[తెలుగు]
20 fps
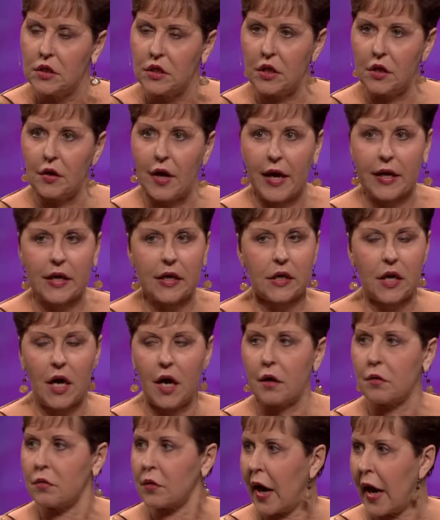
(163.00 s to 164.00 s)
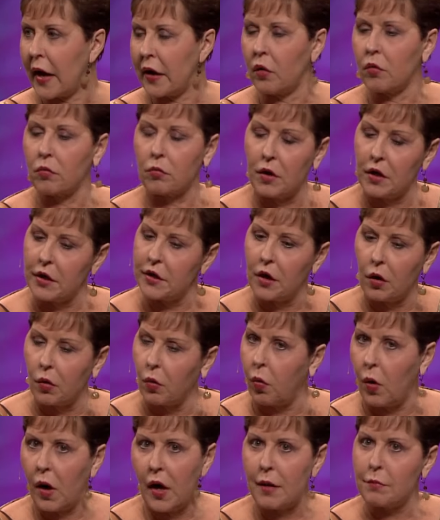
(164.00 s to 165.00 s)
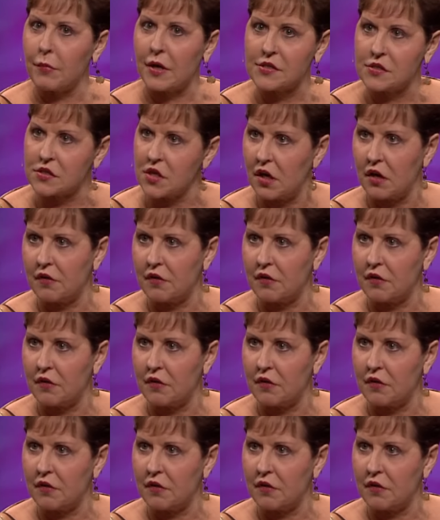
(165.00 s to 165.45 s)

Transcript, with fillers: తెలుసా వెళ్ళలేను ఎందుకో నాకే తెలీదు అయితే